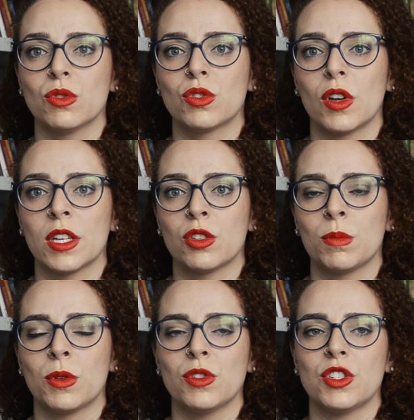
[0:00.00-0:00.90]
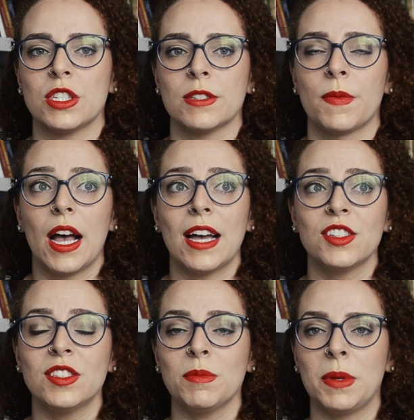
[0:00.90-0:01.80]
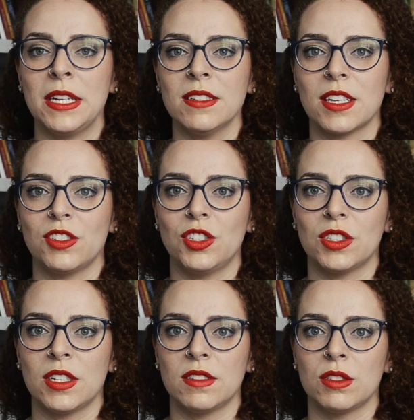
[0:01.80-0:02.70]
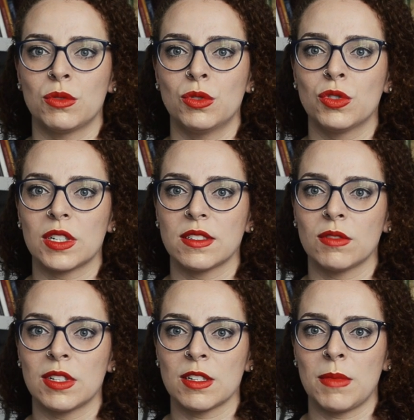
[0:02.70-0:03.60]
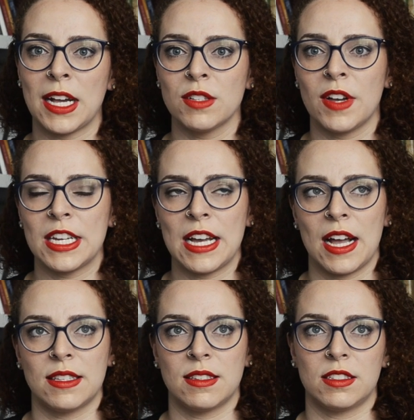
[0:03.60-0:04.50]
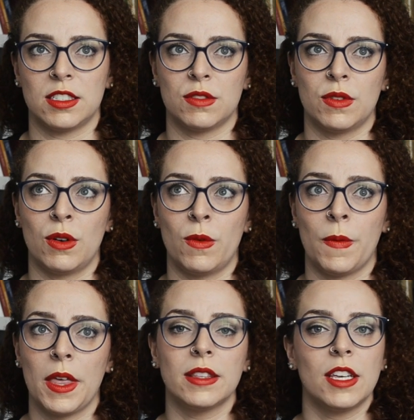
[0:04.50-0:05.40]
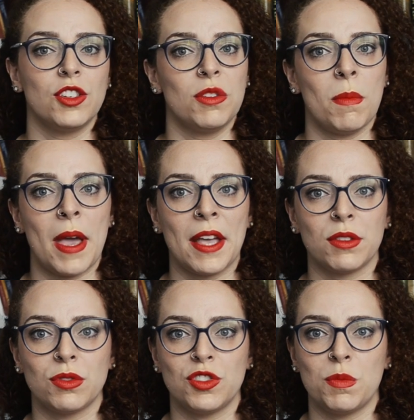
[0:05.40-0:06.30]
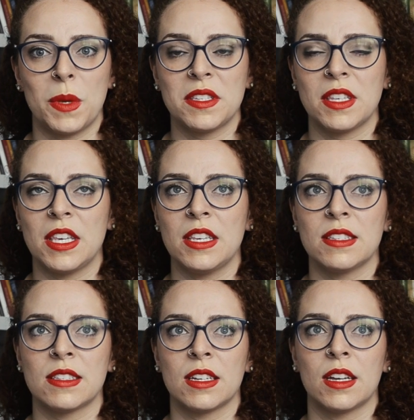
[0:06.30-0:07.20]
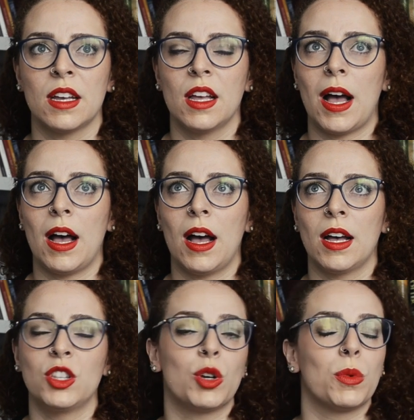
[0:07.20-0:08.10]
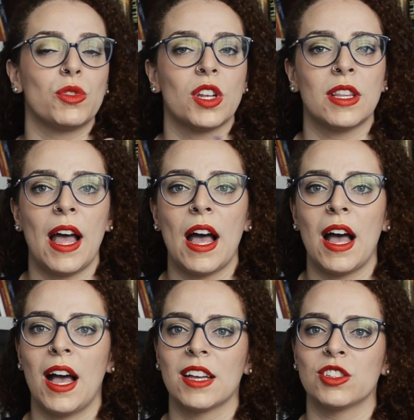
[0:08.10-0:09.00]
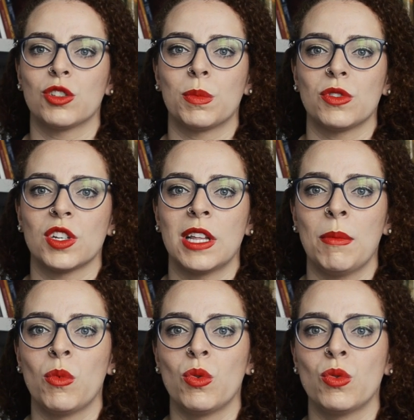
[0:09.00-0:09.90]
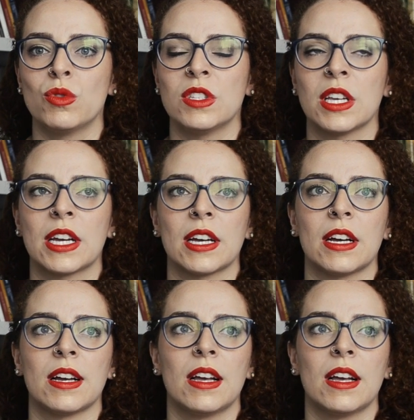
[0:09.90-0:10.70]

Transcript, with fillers: só em antropologia. As disciplinas que a gente tem nesse curso, elas são das mais variadas. Elas vão desde métodos de pesquisa, a antropologia da arte, antropologia antropologia da música,